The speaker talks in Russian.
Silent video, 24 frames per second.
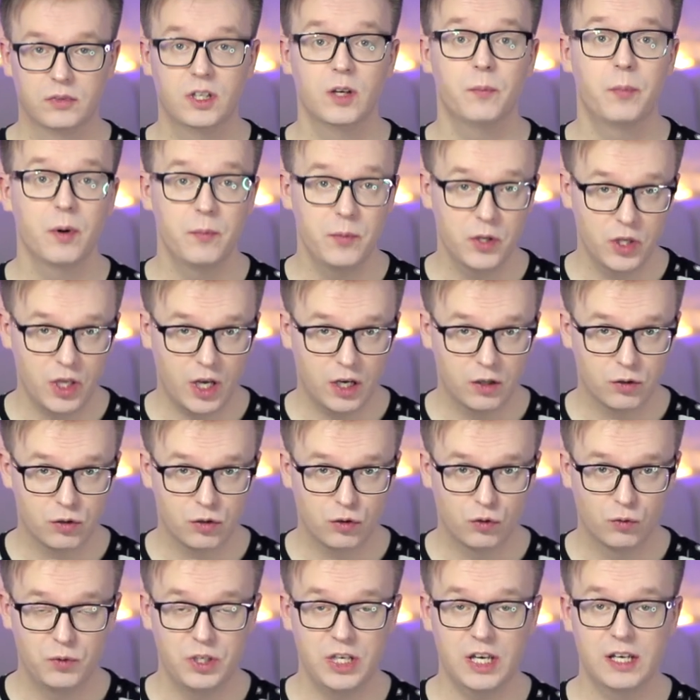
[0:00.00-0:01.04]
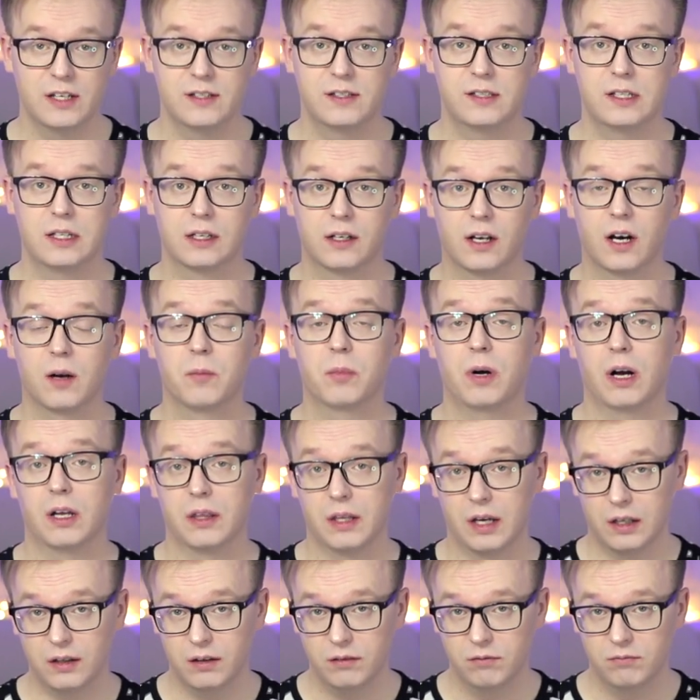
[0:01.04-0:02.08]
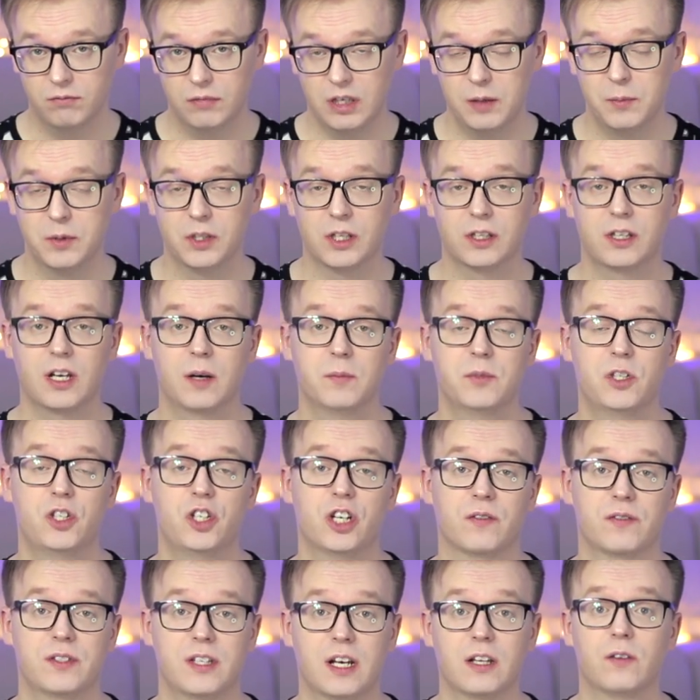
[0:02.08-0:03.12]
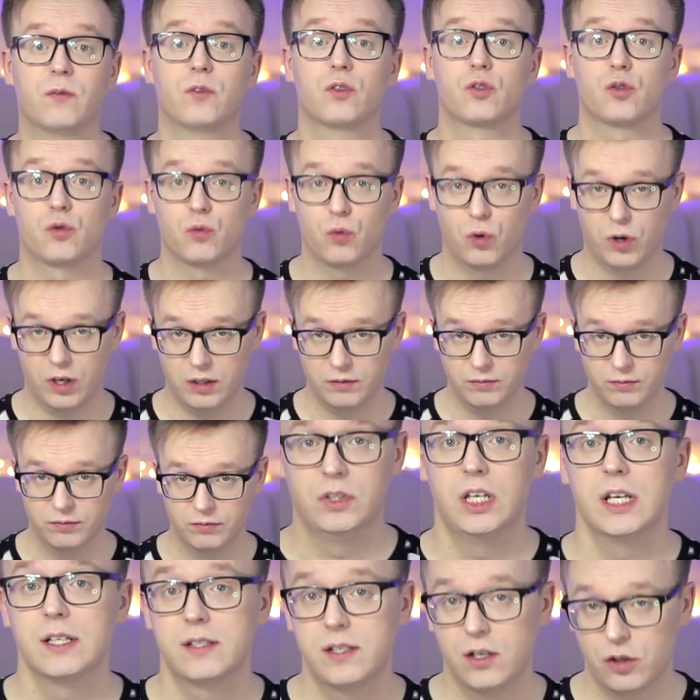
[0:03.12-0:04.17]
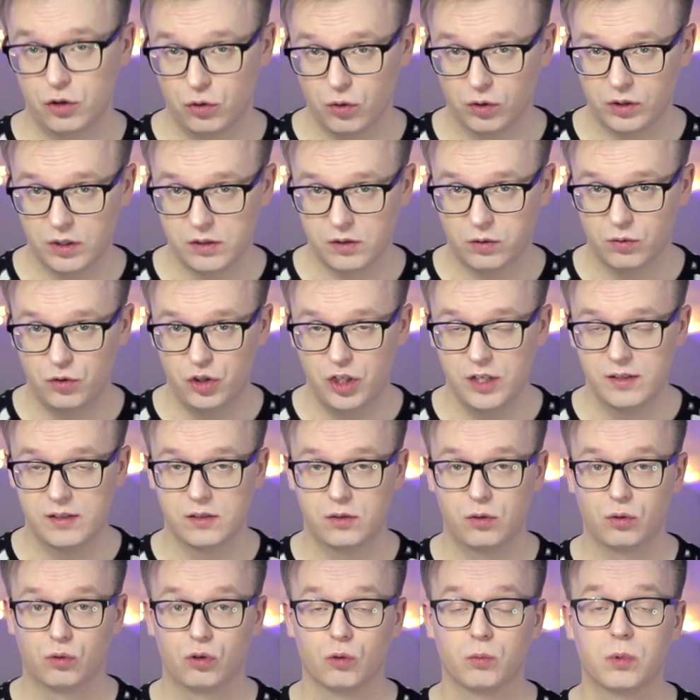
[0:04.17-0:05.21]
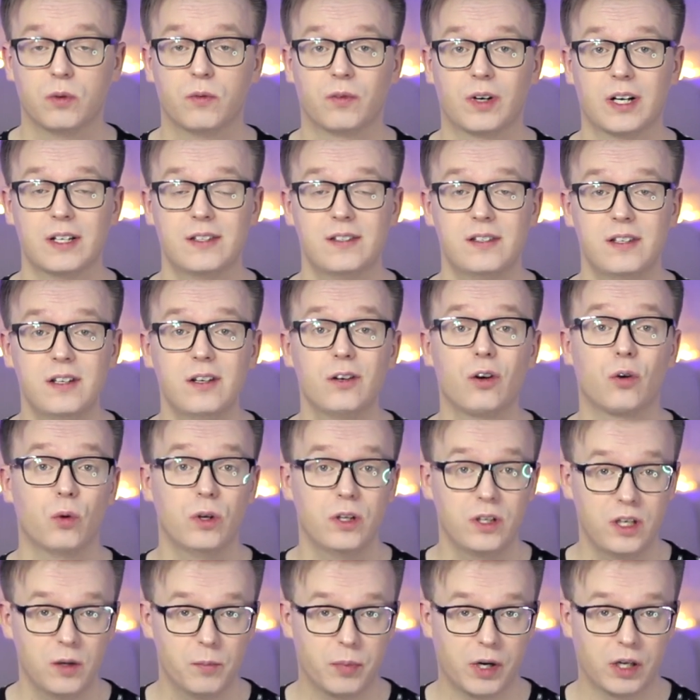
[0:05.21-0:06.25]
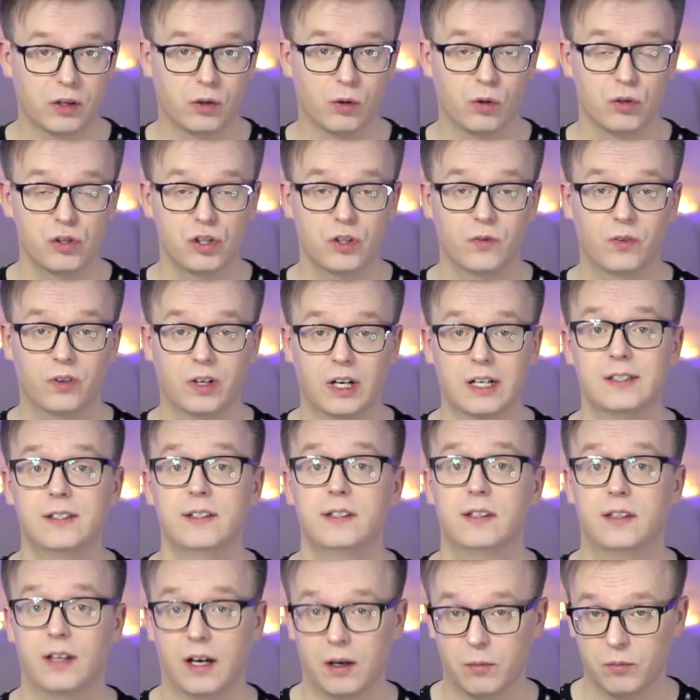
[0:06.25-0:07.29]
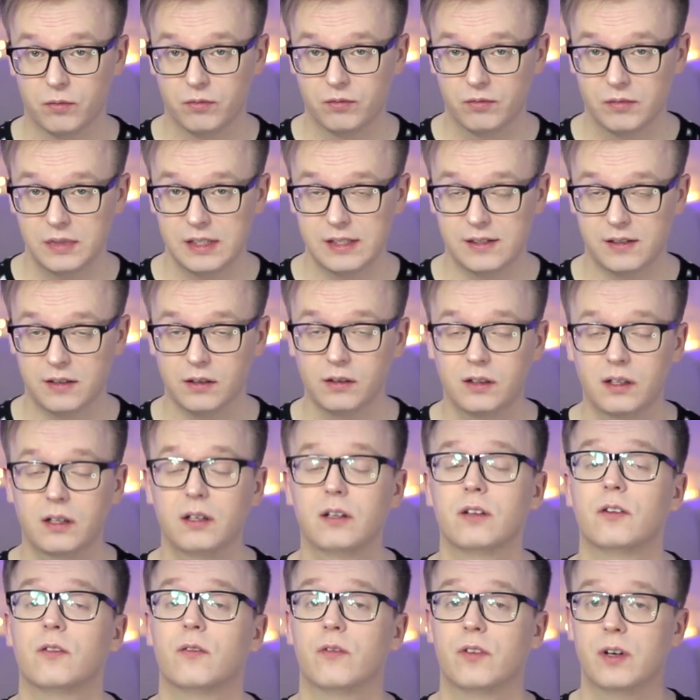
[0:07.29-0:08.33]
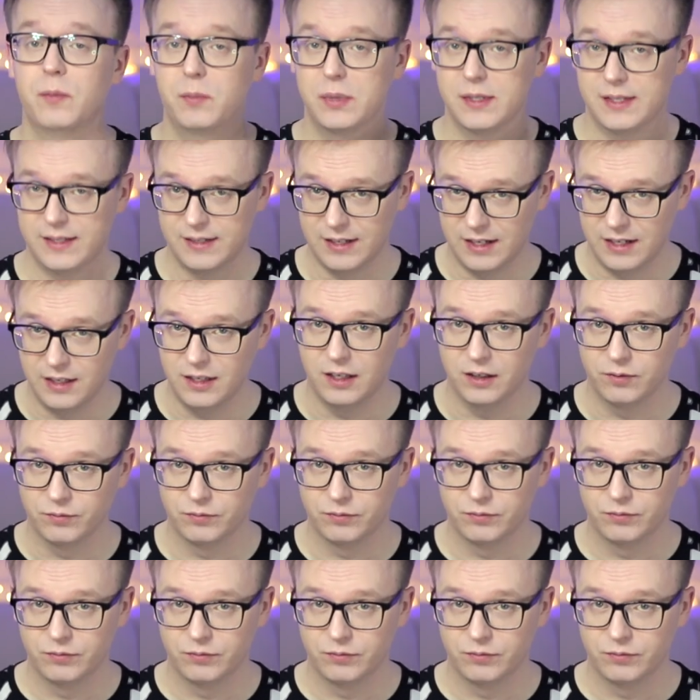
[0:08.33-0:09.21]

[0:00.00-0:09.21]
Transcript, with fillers: Напоминаю, что у меня есть телеграм-канал, именно там сейчас вся движуха. Если что-то случится с ютубом в России, ролики продолжат выходить там. Ссылка в описании.